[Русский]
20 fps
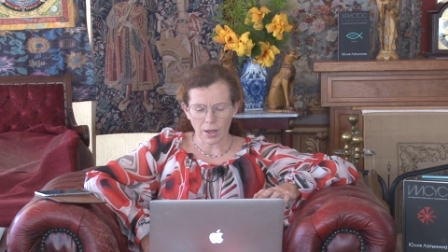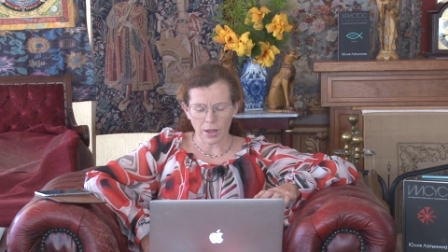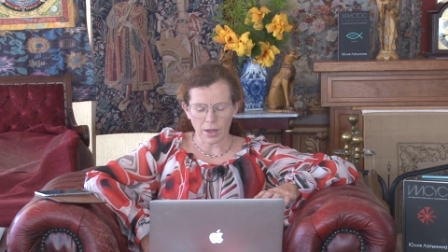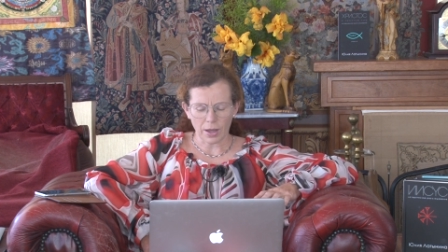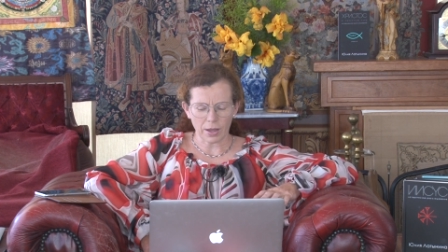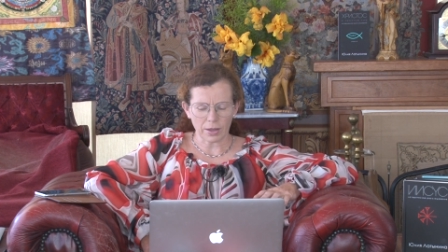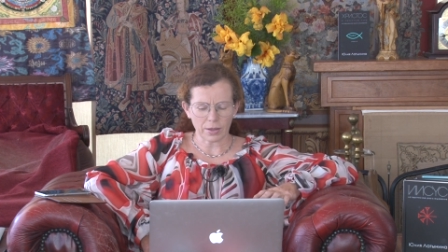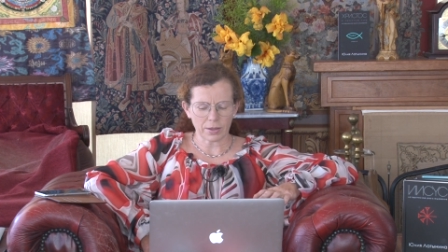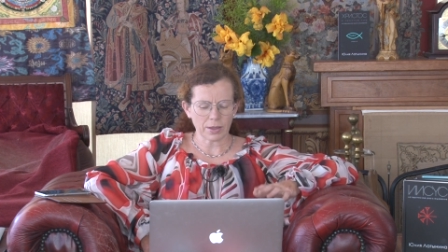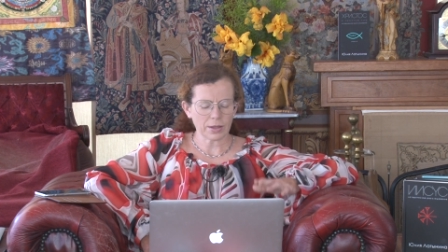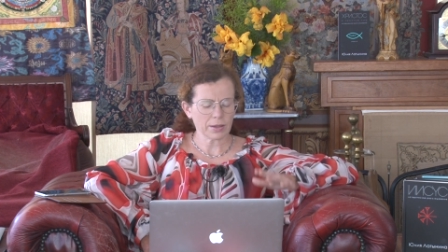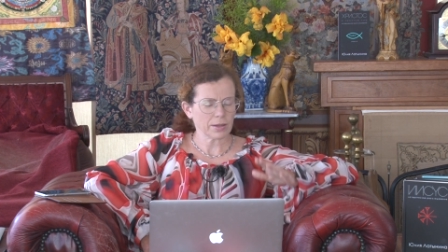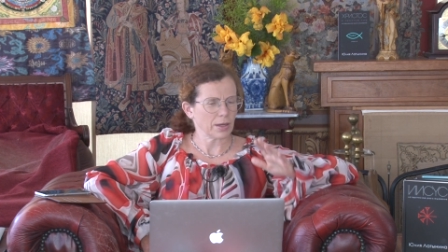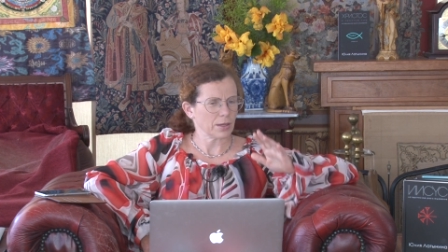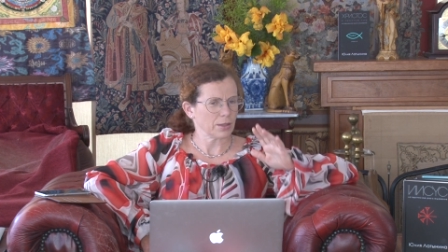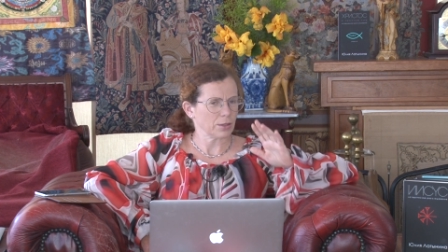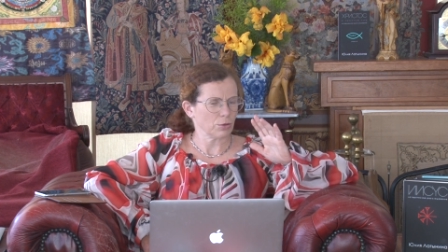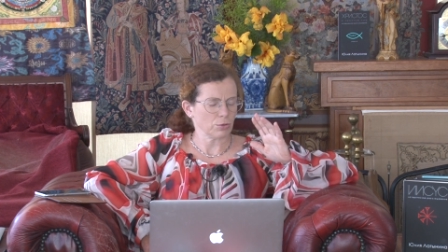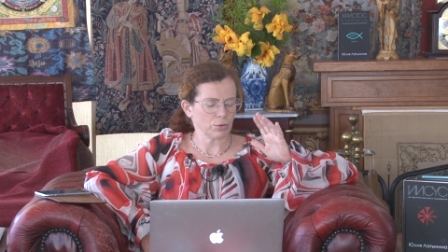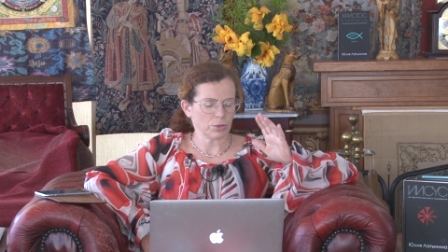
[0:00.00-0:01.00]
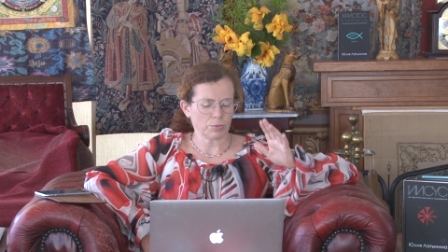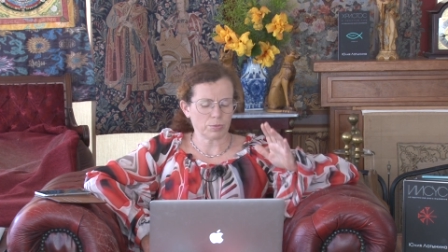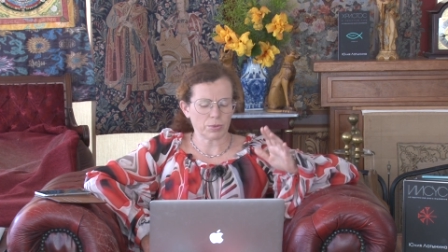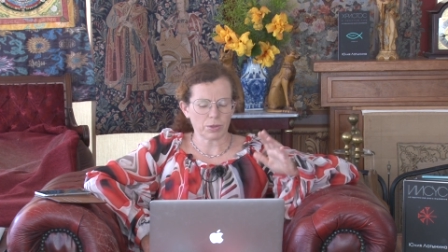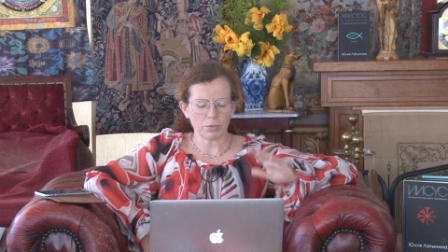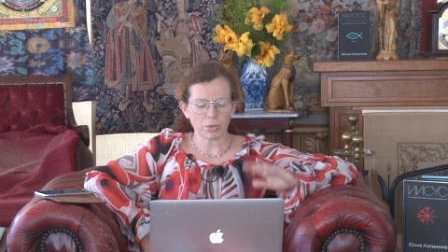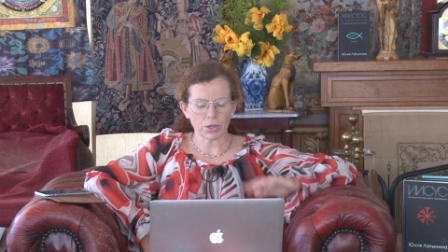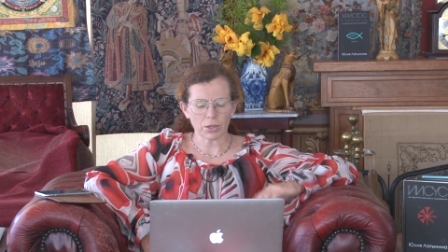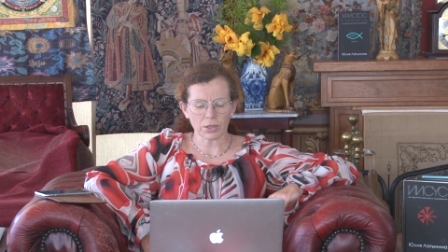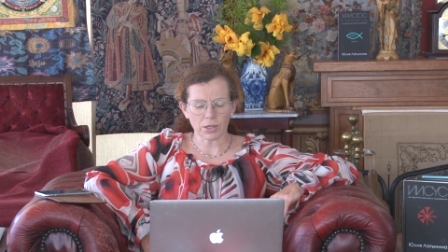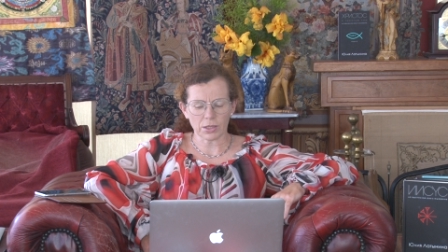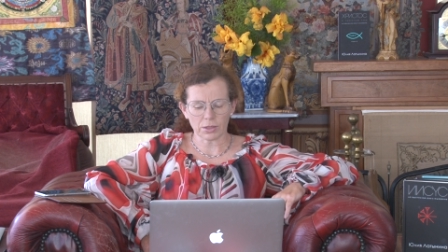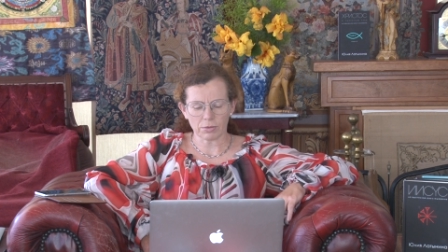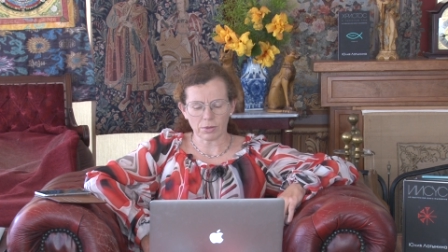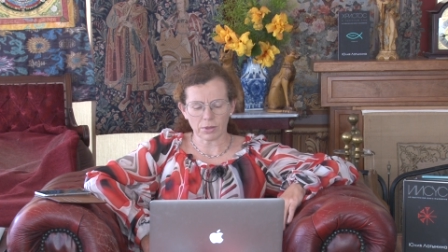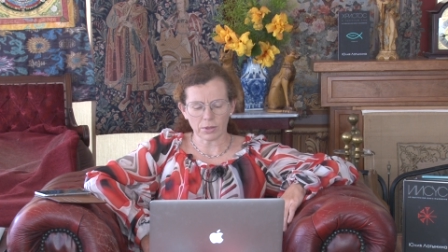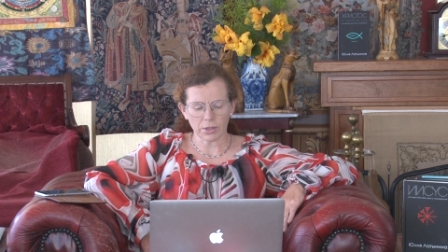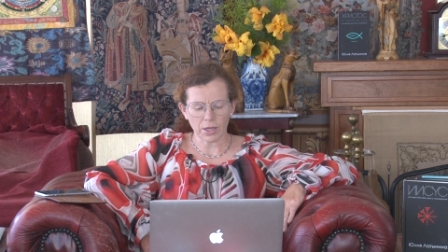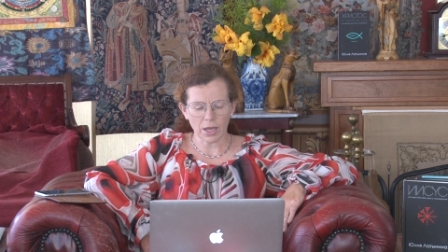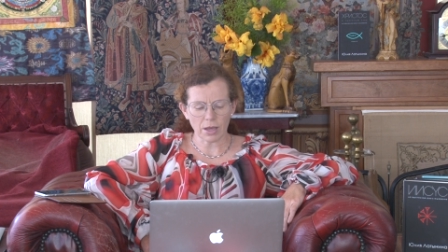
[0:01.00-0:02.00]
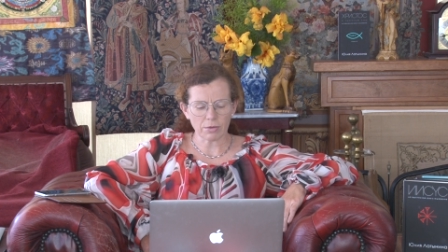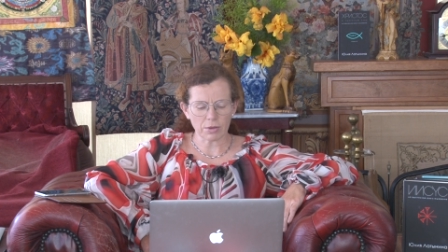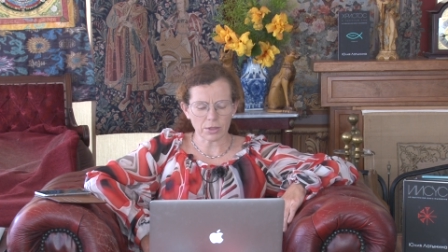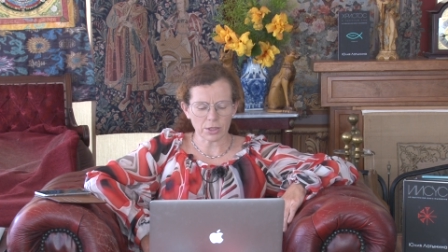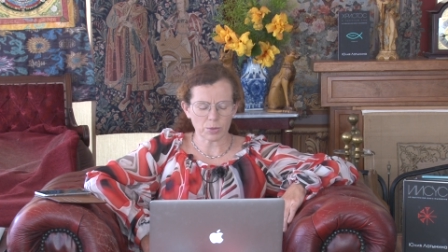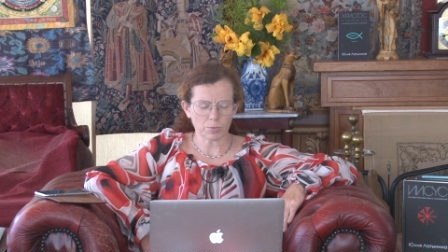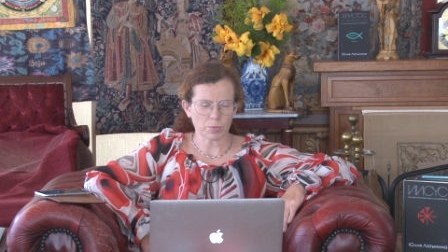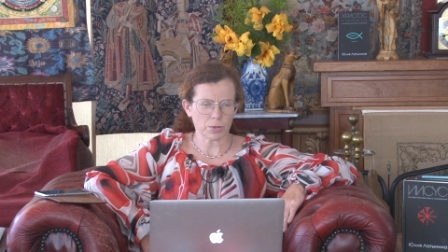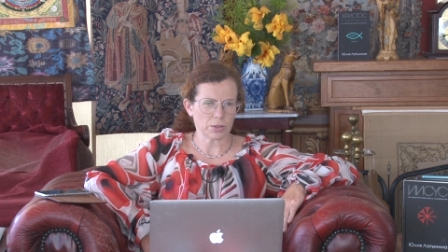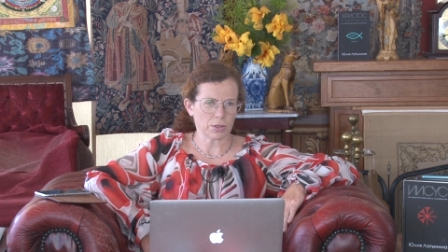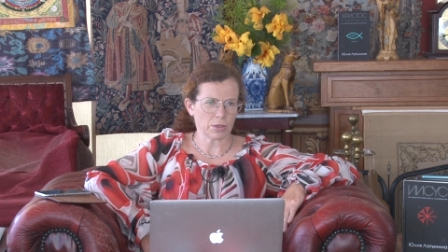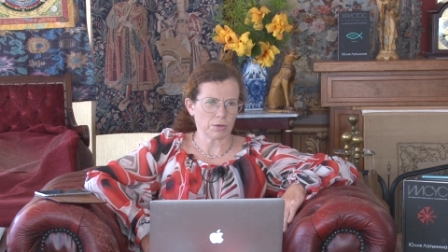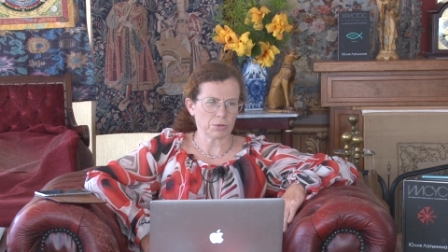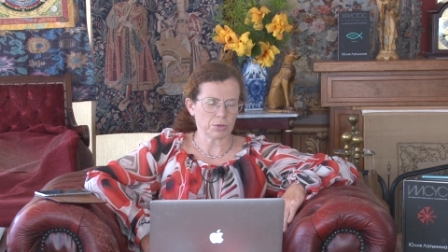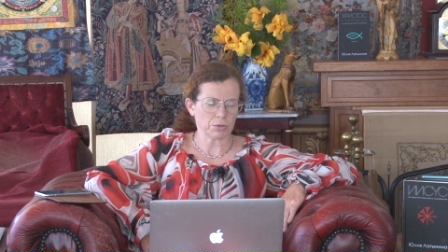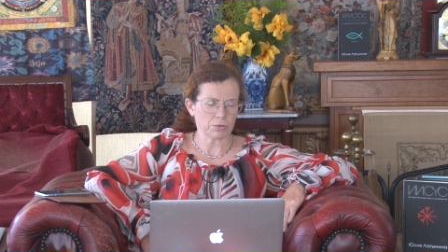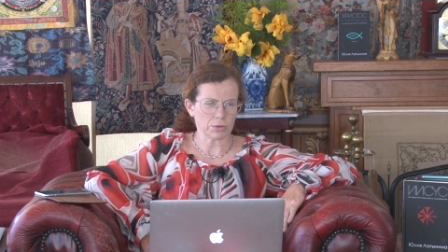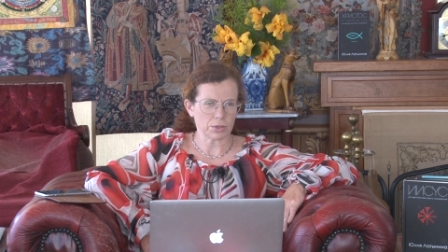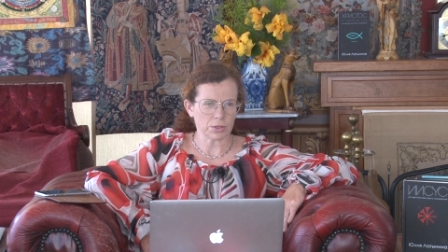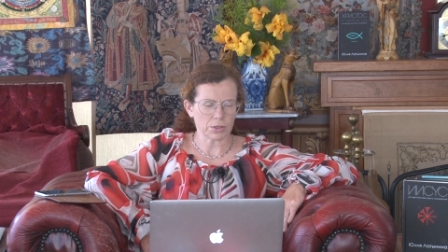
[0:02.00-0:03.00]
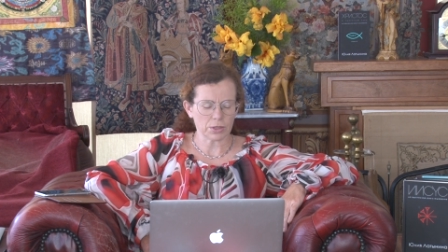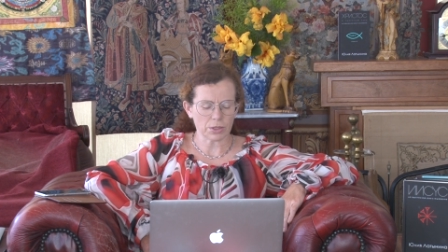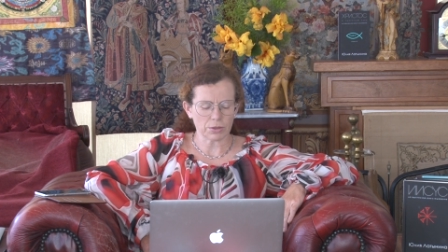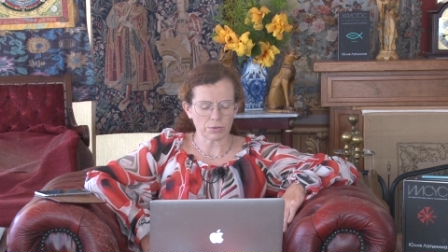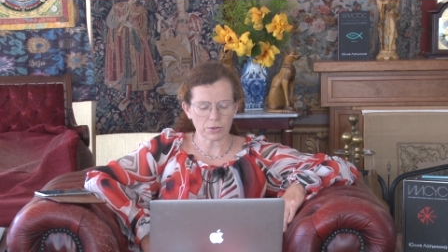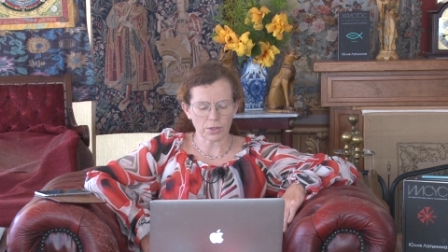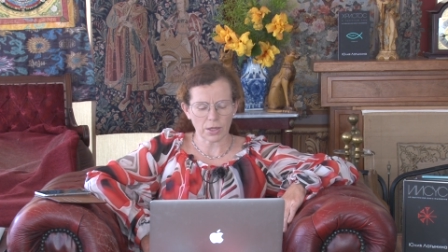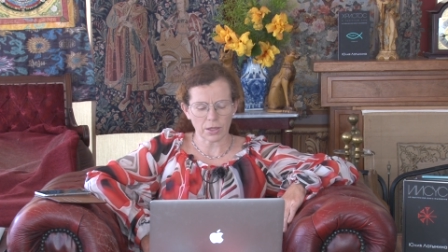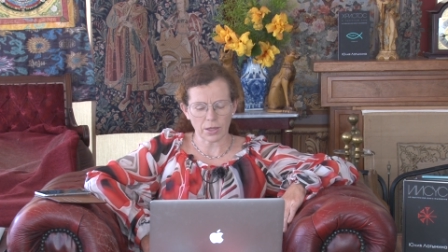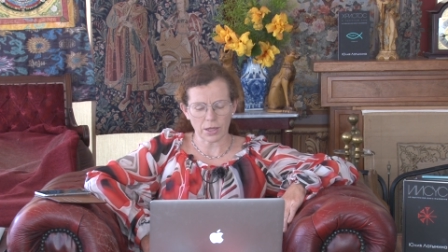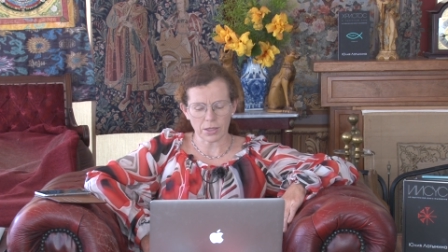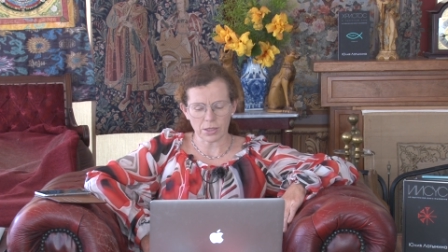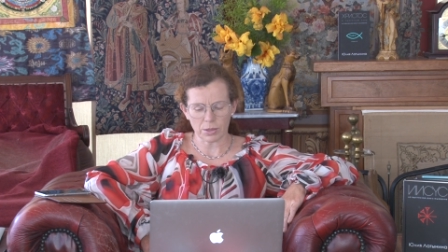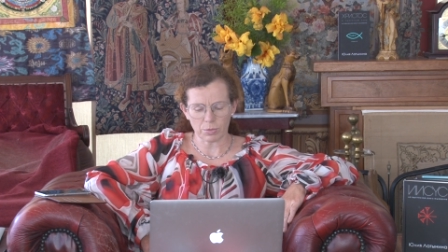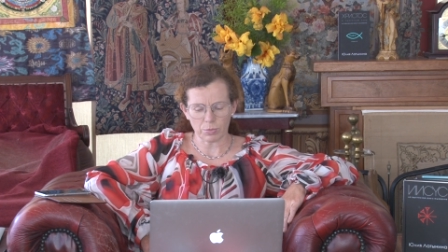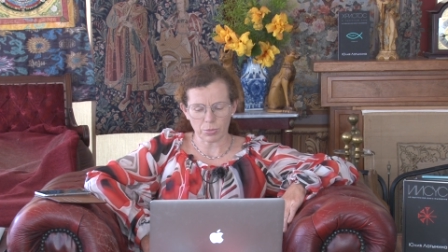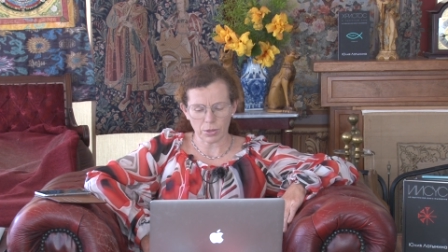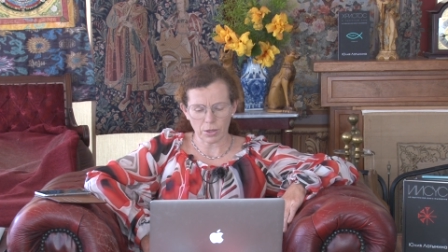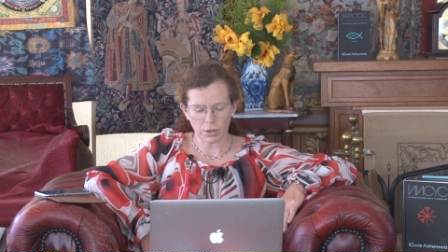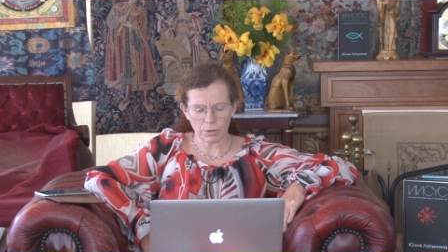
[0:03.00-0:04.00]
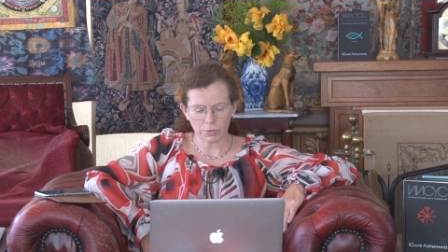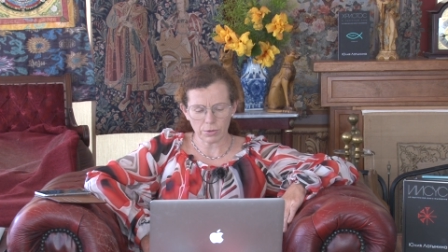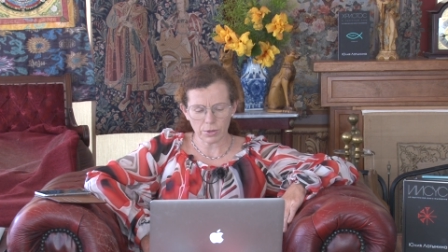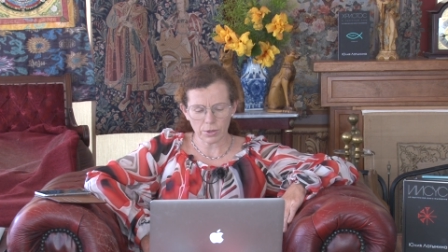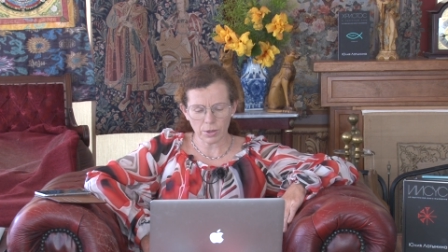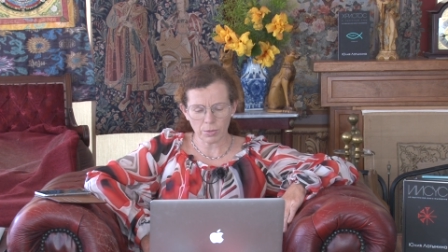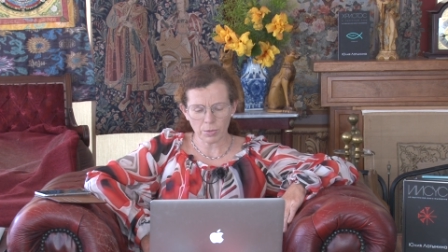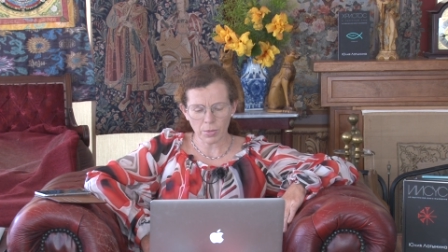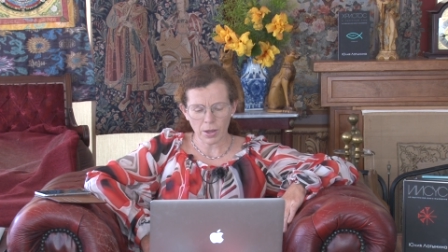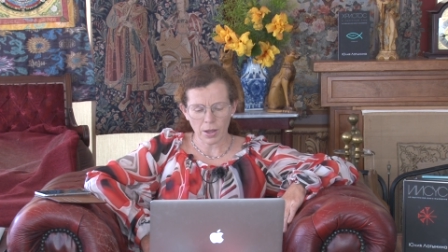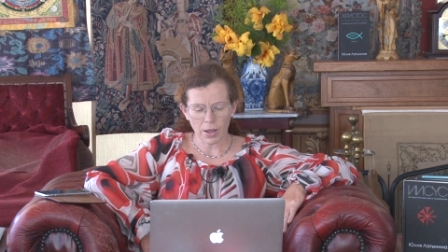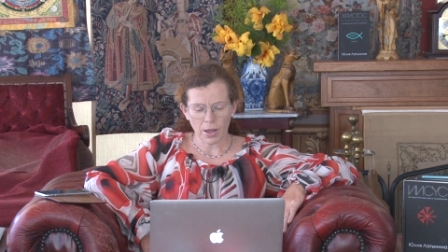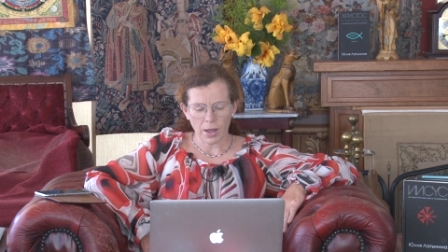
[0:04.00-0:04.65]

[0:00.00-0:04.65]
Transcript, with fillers: а, да, когда он, например, назвал дайвера, спасавшего детей в Таиланде, педофилом.